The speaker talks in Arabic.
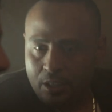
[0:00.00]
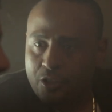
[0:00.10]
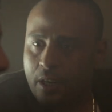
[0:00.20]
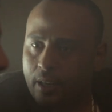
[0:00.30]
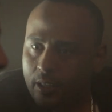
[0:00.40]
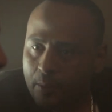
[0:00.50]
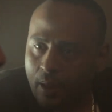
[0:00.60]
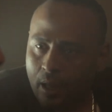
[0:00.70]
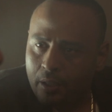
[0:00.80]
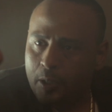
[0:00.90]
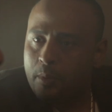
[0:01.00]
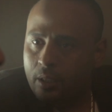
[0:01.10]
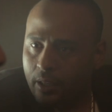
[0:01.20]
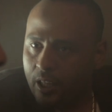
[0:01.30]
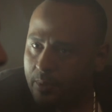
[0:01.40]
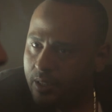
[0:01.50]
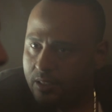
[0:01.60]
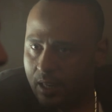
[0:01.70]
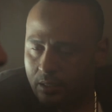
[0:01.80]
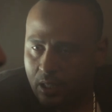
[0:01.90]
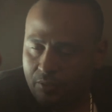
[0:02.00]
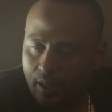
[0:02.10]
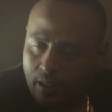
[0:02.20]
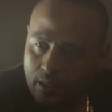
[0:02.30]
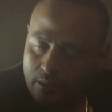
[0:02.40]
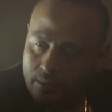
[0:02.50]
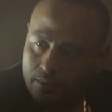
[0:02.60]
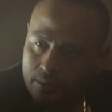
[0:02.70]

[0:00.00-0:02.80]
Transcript: جيت عشان اتكلم معاك يمكن كلامي ده يساعدك في حاجه